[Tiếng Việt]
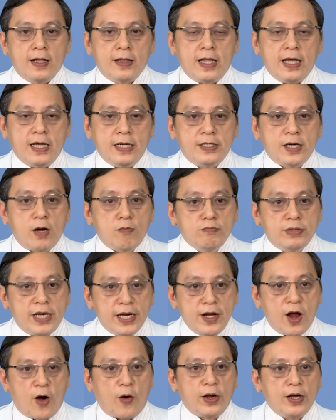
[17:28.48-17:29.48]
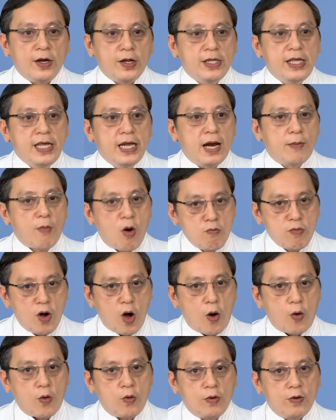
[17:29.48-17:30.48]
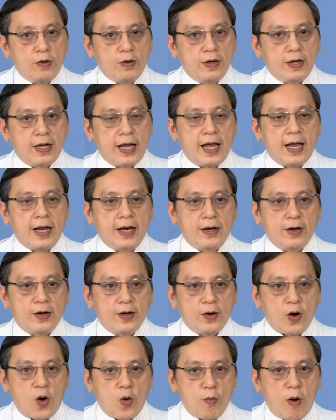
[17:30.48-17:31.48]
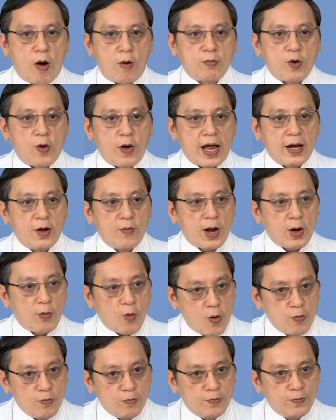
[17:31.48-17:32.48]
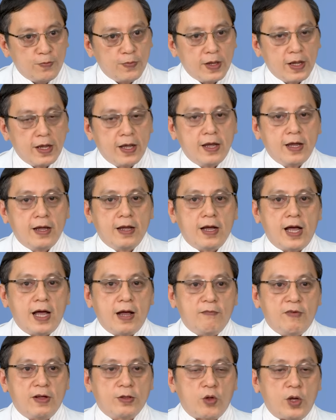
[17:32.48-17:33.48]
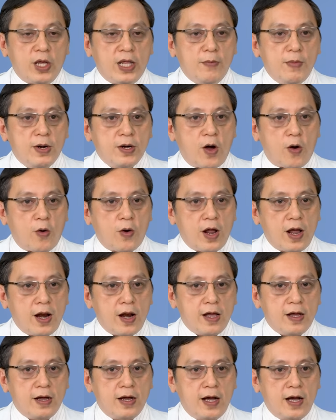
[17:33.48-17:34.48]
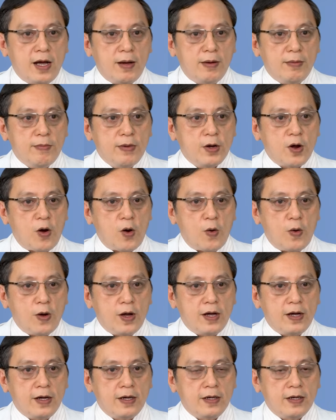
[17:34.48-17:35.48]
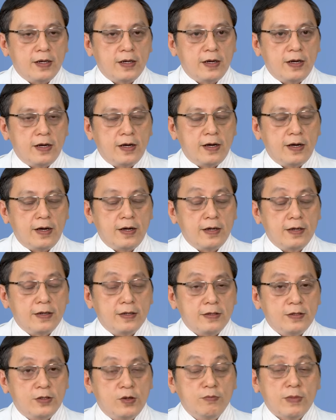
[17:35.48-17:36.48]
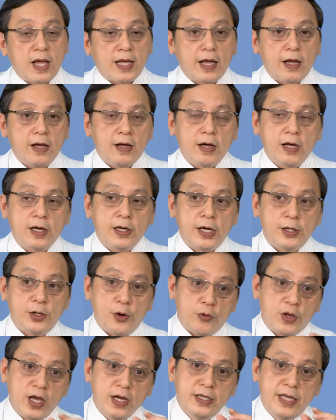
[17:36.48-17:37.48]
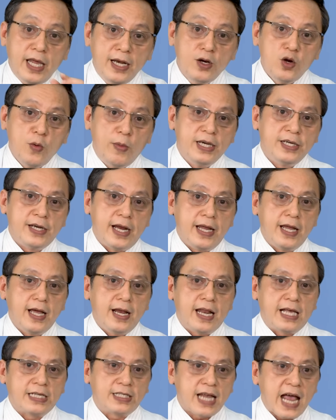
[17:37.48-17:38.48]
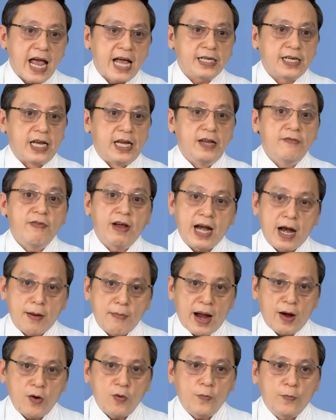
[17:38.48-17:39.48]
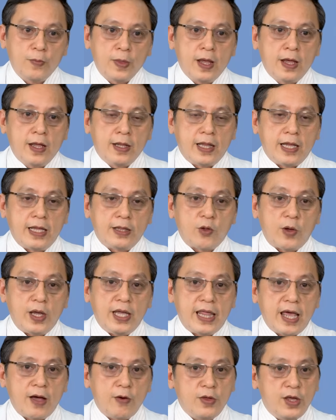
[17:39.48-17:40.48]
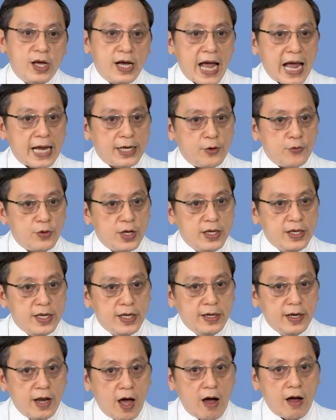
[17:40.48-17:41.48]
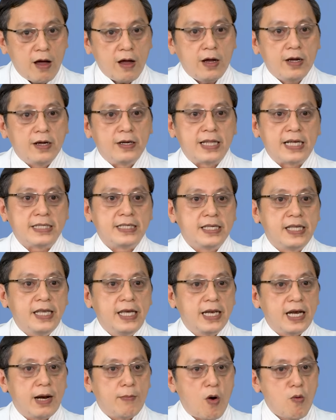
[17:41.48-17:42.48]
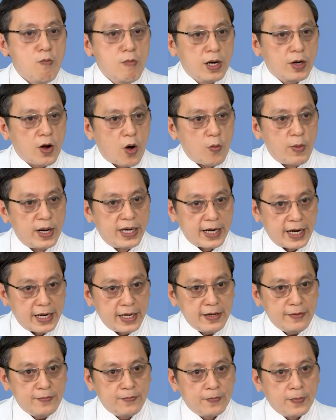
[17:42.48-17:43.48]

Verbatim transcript: thì trong trĩ nội nó chia ra bốn độ ha, độ 1, độ 2, độ 3, độ 4 à, và tùy mức độ đó à, mức độ à, chúng ta thấy cái triệu chứng chính của bệnh trĩ là sa trĩ và ra máu thì tùy theo những hai triệu chứng chính đó người ta sẽ chia ra bốn mức độ bệnh trĩ